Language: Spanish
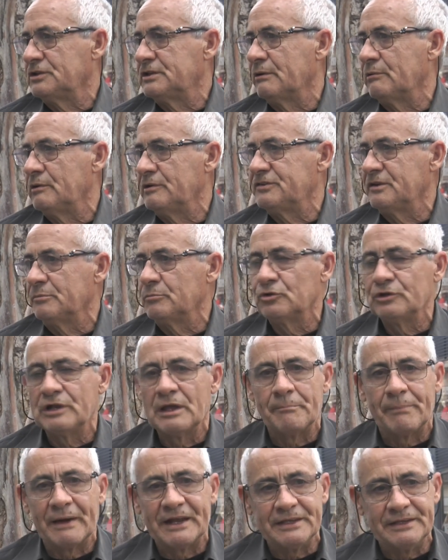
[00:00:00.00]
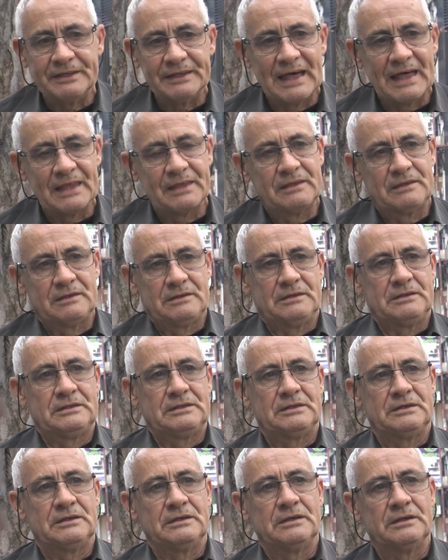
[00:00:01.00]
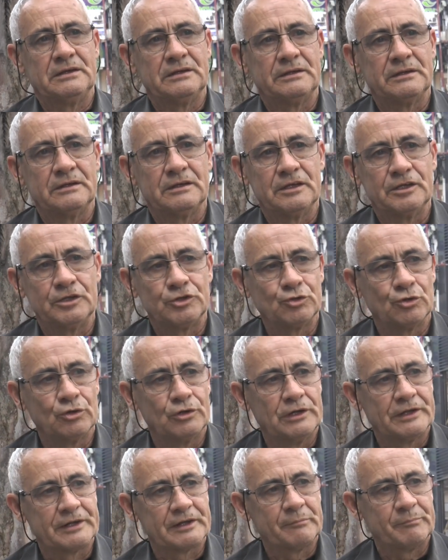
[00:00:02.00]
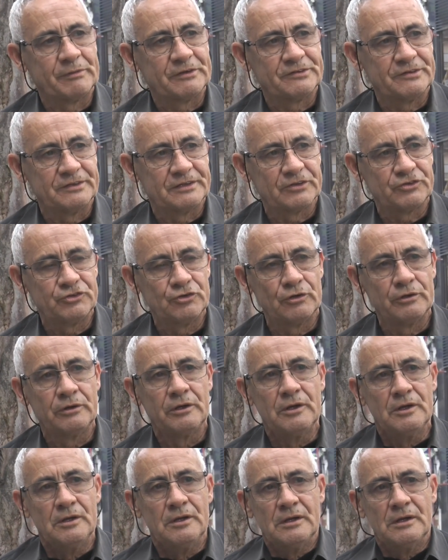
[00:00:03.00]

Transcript: Establecemos la paridad este, en, toda la representación,